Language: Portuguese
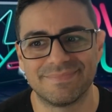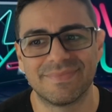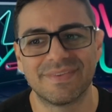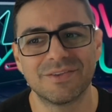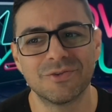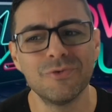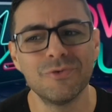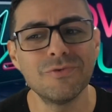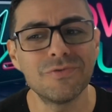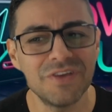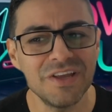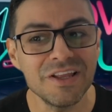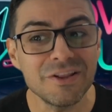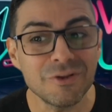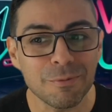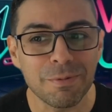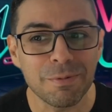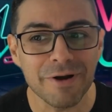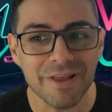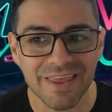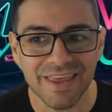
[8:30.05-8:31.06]

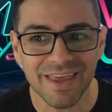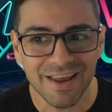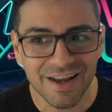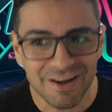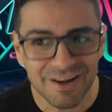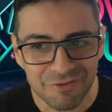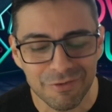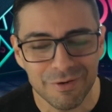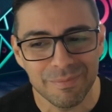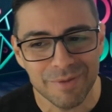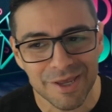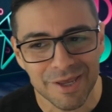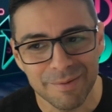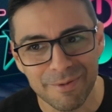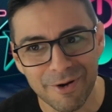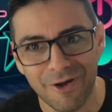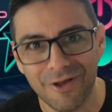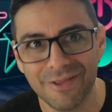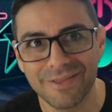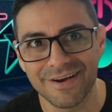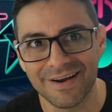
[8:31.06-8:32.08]
Duvido, porque ele foi Big
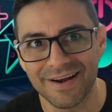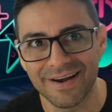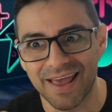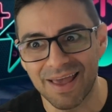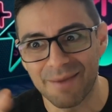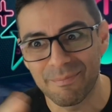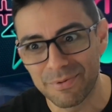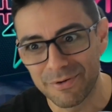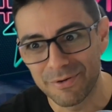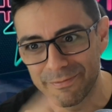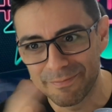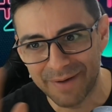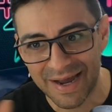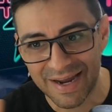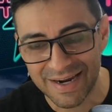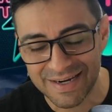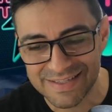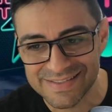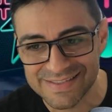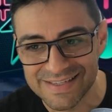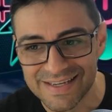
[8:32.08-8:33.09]
Brother, né? Por
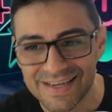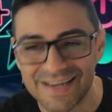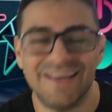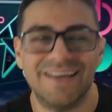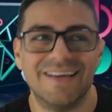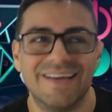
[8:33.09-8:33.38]
mais.